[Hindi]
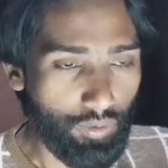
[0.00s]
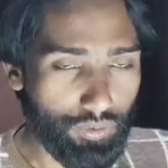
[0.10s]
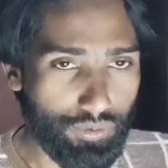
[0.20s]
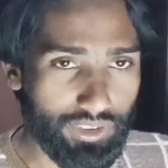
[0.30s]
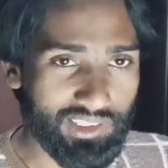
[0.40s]

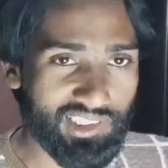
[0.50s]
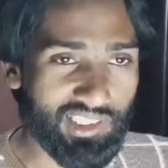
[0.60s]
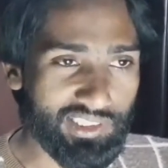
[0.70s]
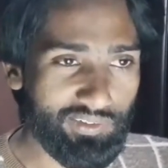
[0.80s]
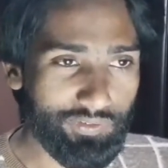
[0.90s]
उन्होंने
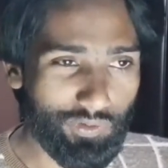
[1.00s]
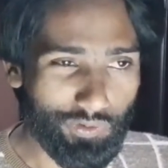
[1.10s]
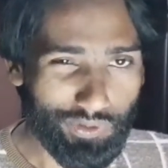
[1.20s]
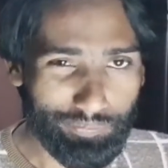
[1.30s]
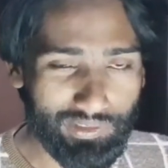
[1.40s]

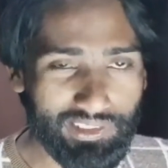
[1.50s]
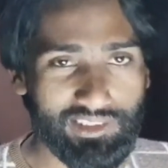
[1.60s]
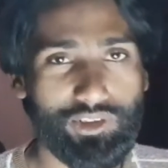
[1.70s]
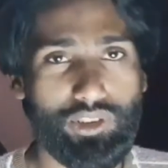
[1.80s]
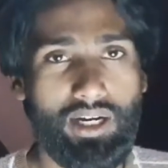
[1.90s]
34
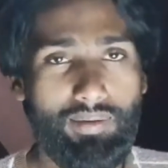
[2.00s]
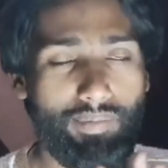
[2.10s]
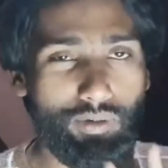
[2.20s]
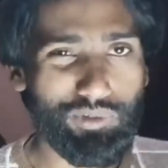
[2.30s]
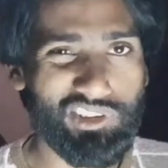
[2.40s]
बिलियन जो है
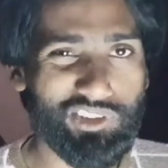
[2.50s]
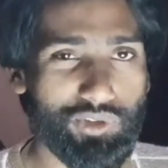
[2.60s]
अमाउंट